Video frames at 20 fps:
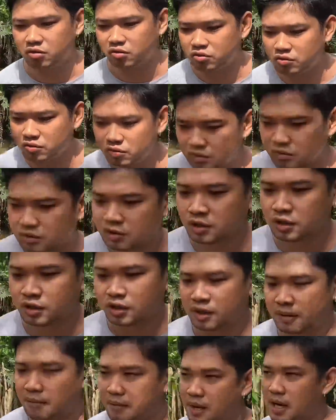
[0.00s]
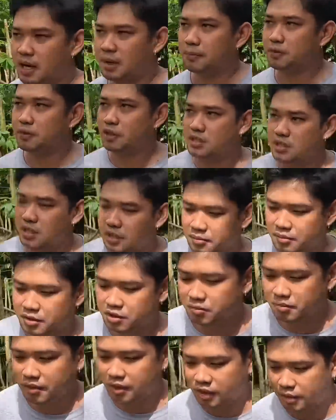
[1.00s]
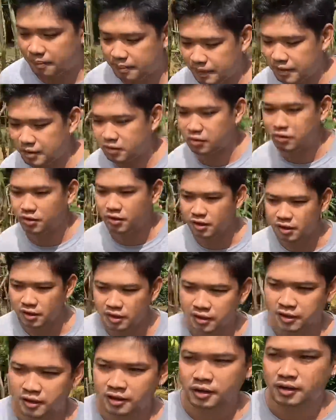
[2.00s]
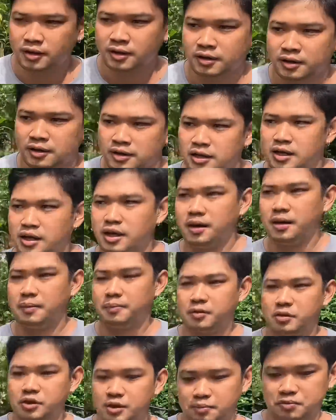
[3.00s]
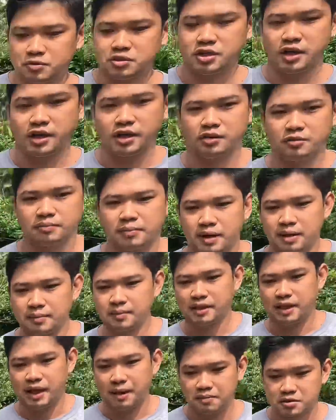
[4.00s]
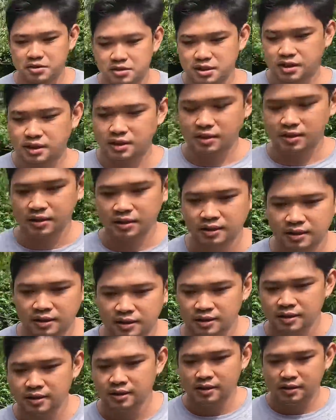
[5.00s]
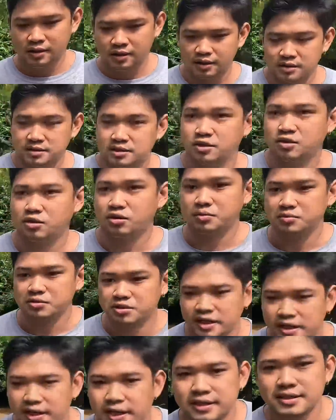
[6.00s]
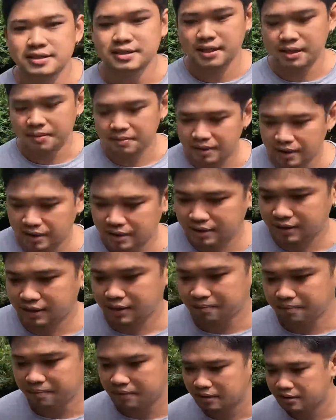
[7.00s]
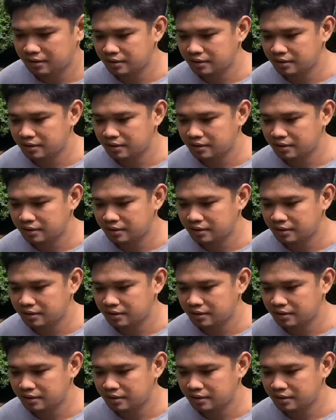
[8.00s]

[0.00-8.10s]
ko kung makakapunta siya at medyo maganda yung panahon eh punta po siya ngayon para matapos na so kumustahin natin sila mga kalingap